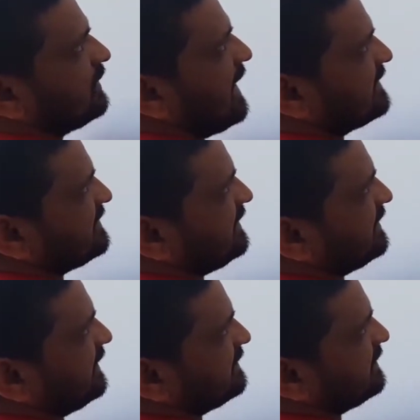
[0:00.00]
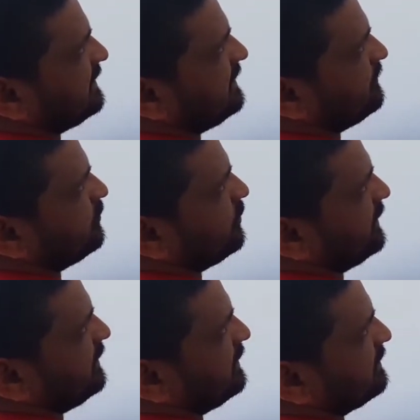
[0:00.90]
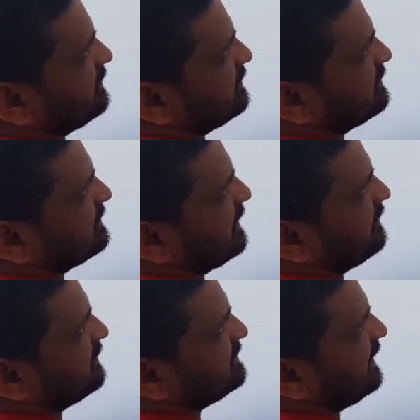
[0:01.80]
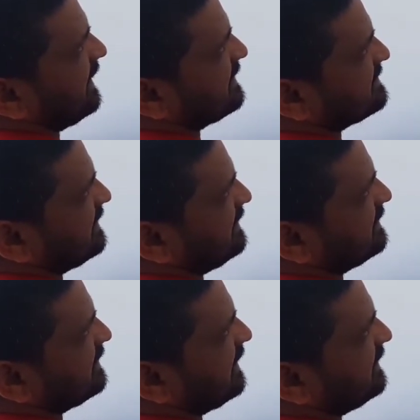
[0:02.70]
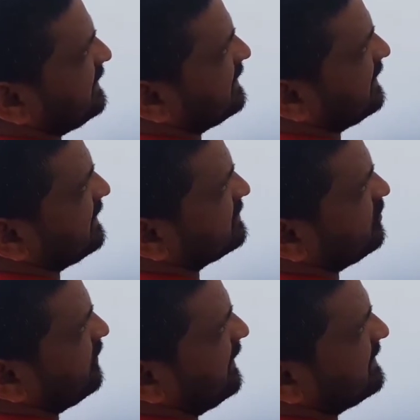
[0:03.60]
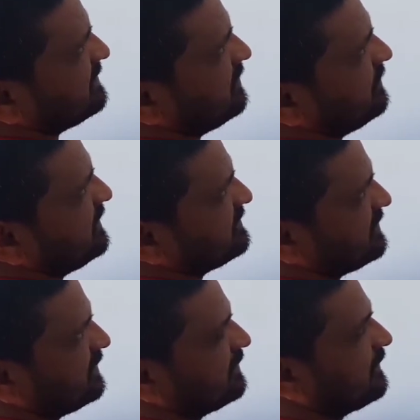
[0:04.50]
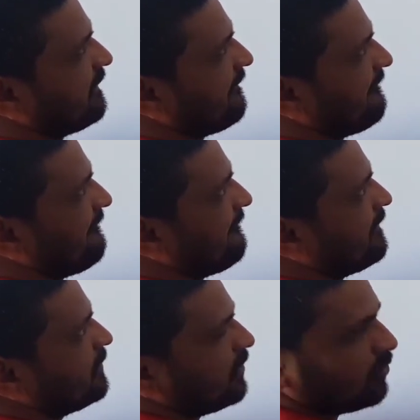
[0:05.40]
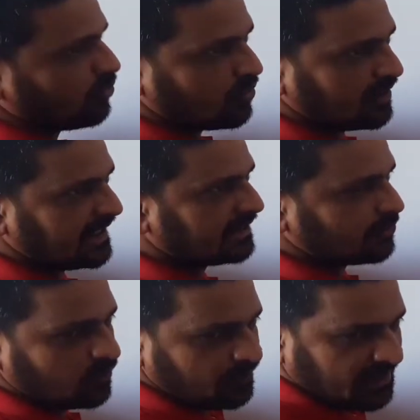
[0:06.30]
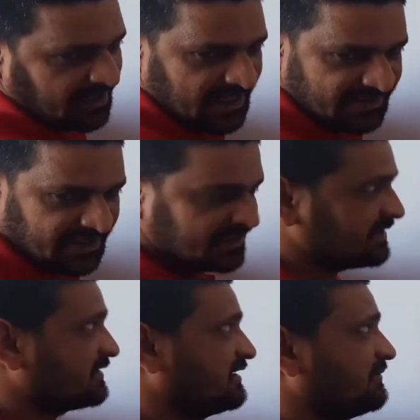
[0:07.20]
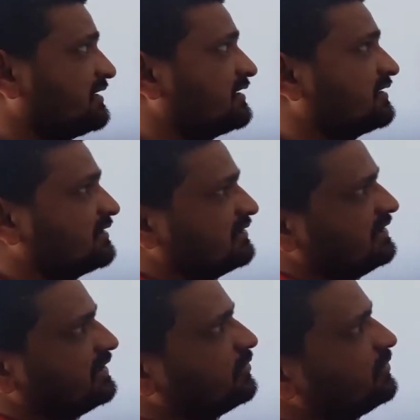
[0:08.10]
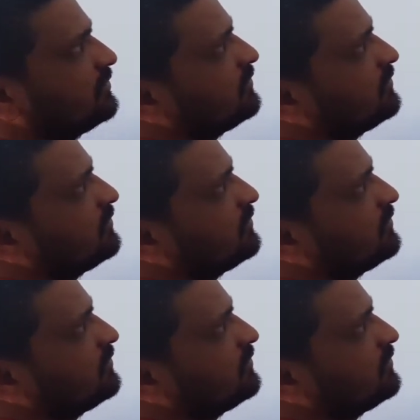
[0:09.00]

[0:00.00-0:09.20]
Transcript: ऐसे लिखना है थ्री पॉइंट सेवन ये ऐसे इतना ही लिखना है इसको वन डेसिमल प्लेस तक और वो करेक्ट रूप में कैसे लिख सकते हैं बेटा देखो